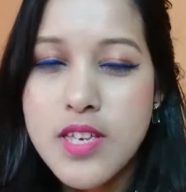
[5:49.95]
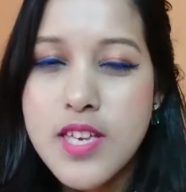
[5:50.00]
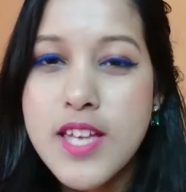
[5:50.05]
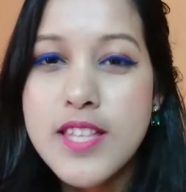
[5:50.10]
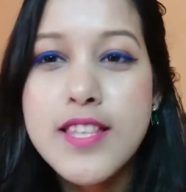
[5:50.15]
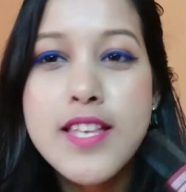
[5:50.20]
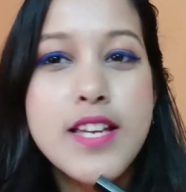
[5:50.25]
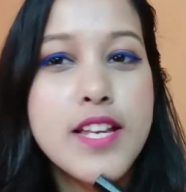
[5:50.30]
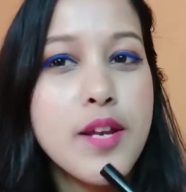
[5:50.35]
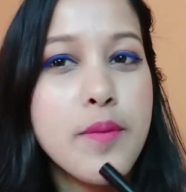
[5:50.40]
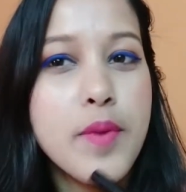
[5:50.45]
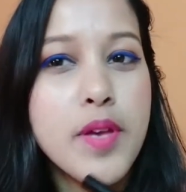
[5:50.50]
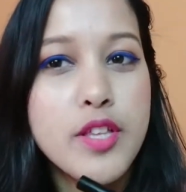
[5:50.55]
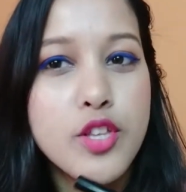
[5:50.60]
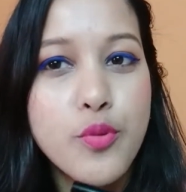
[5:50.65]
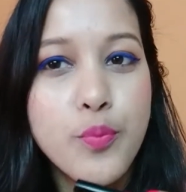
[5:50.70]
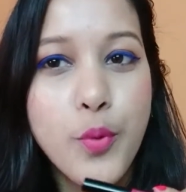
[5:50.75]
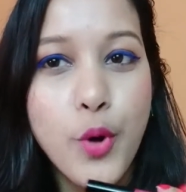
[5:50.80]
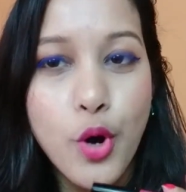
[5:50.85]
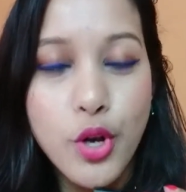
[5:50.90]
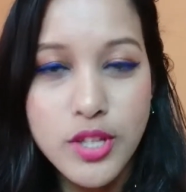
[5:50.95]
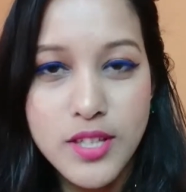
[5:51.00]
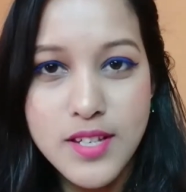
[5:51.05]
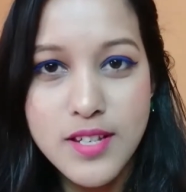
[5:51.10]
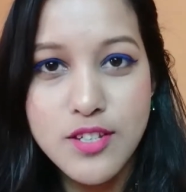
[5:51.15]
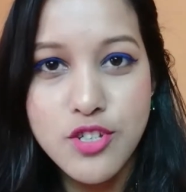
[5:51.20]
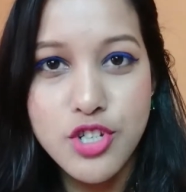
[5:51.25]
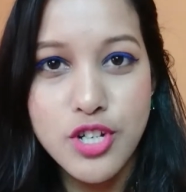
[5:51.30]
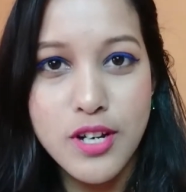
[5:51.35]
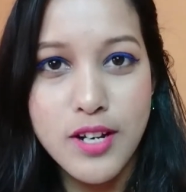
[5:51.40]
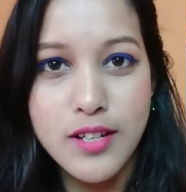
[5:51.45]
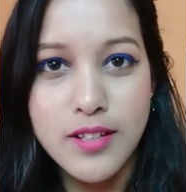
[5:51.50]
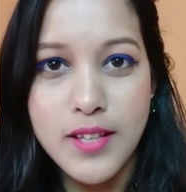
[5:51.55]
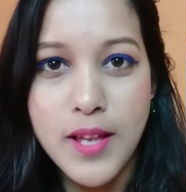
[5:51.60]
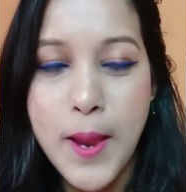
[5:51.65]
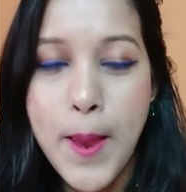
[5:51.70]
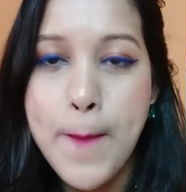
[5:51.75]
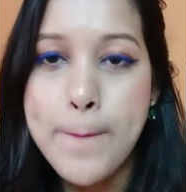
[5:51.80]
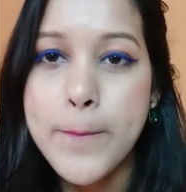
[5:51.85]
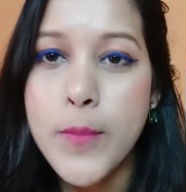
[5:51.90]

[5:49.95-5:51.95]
ये दिखने में तो बहुत ही अच्छा लगता है